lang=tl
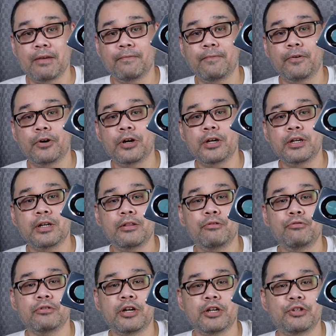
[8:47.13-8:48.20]
time for
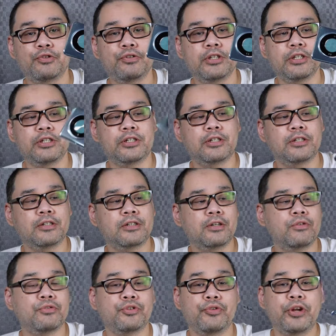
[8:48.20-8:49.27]
Lunar New Year.
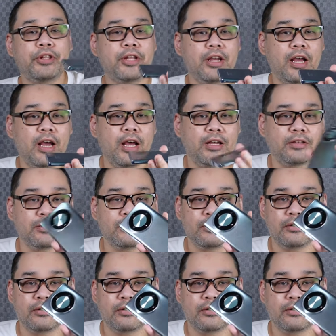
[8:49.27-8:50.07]
Swerte nga.